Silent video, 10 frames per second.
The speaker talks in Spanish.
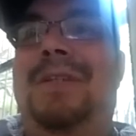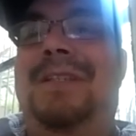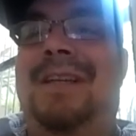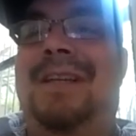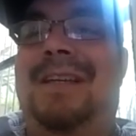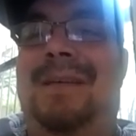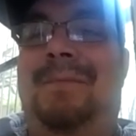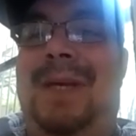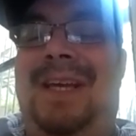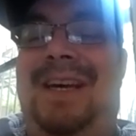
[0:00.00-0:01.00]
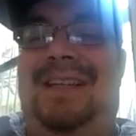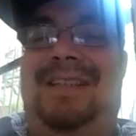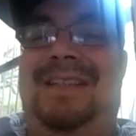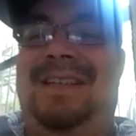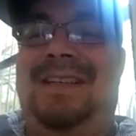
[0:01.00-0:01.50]
decir que está en
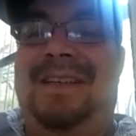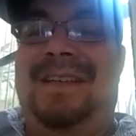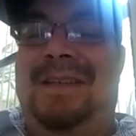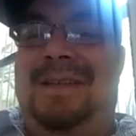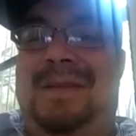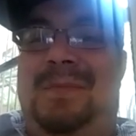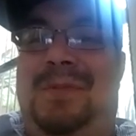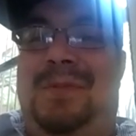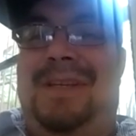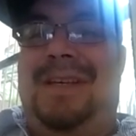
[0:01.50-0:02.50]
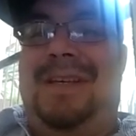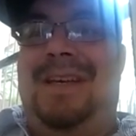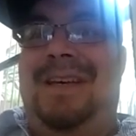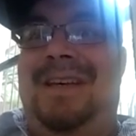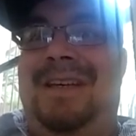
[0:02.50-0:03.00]
pañales,
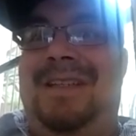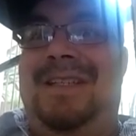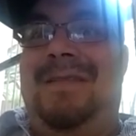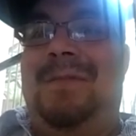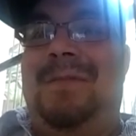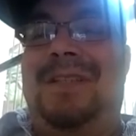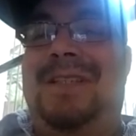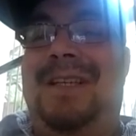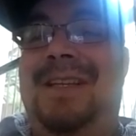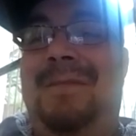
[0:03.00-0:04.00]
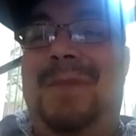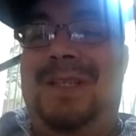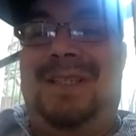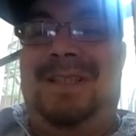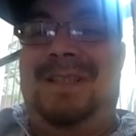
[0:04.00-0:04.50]
porque llevamos recién tres
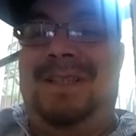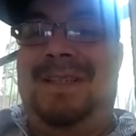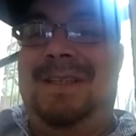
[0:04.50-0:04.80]
meses